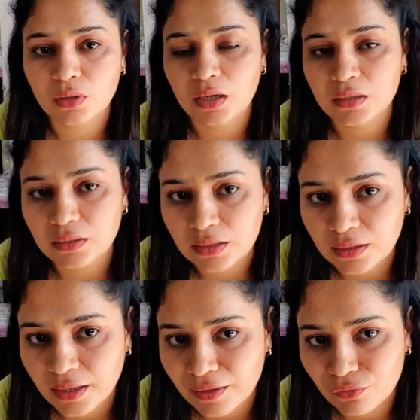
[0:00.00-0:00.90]
का
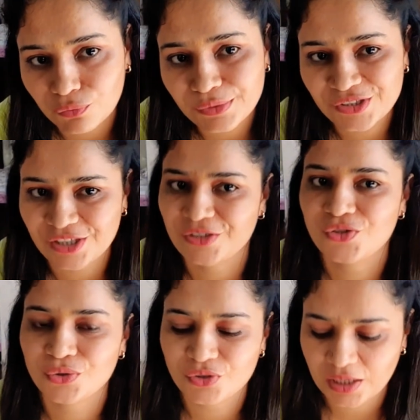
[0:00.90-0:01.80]
कलर है वो भी
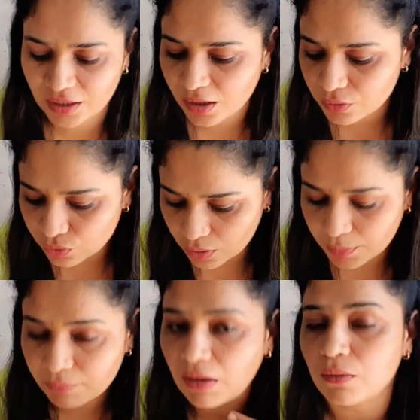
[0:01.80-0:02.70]
चेंज हो जाएगा तो
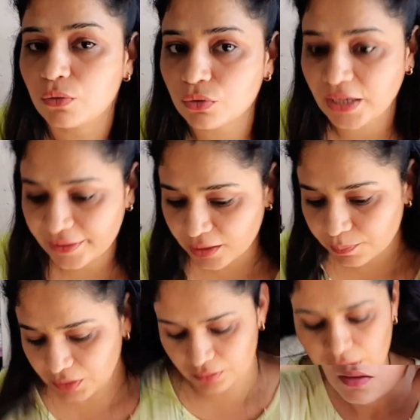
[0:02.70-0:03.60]
हमें बालों को टाई
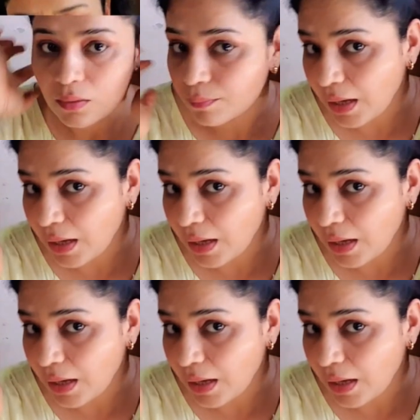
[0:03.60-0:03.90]
अप करना है